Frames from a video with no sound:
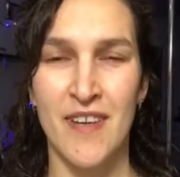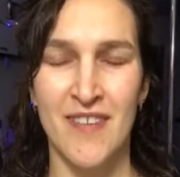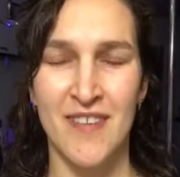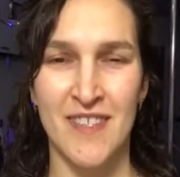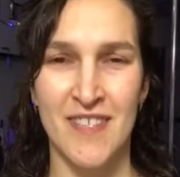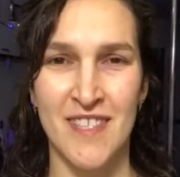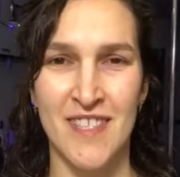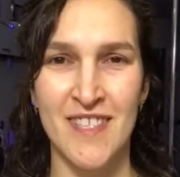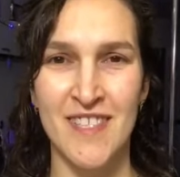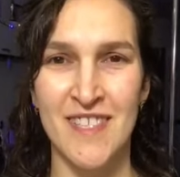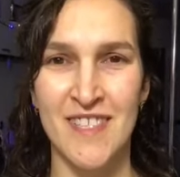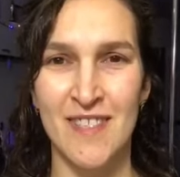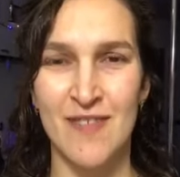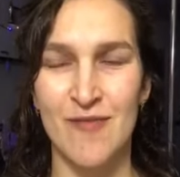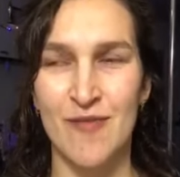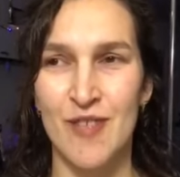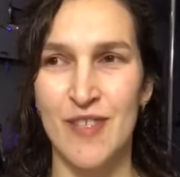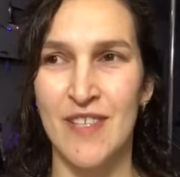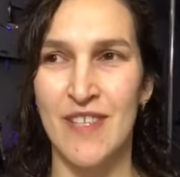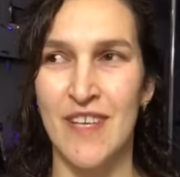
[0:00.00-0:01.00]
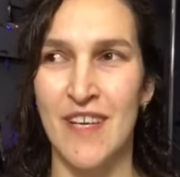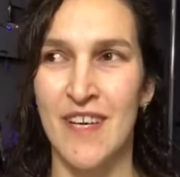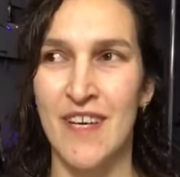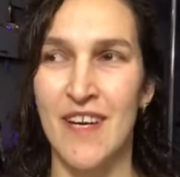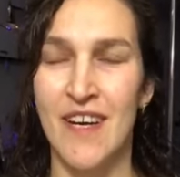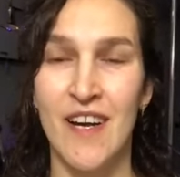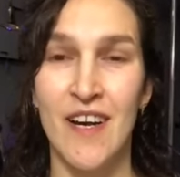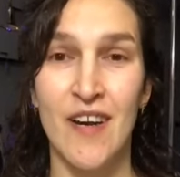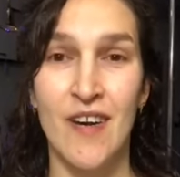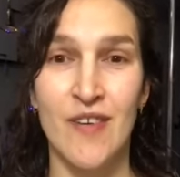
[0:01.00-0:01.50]
Вы знаете,
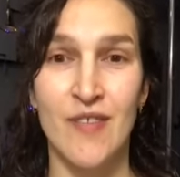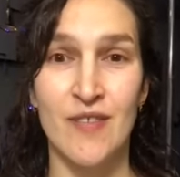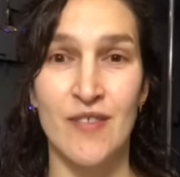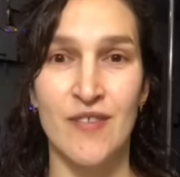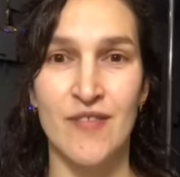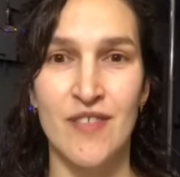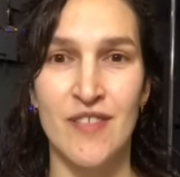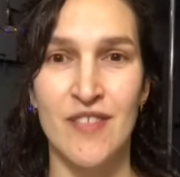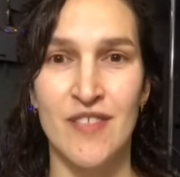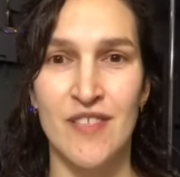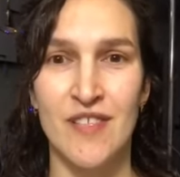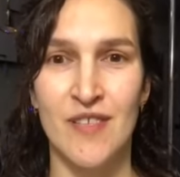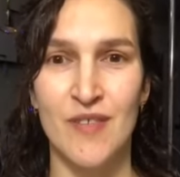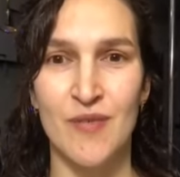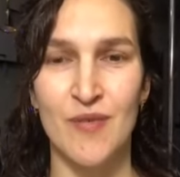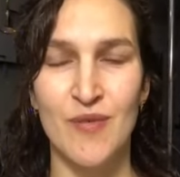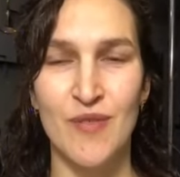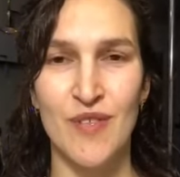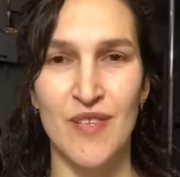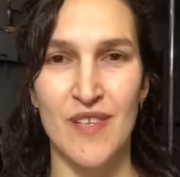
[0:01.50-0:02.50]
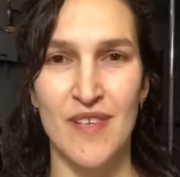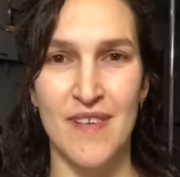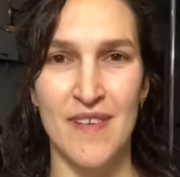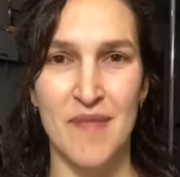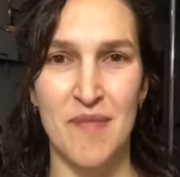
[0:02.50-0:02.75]
сегодня удивительное утро.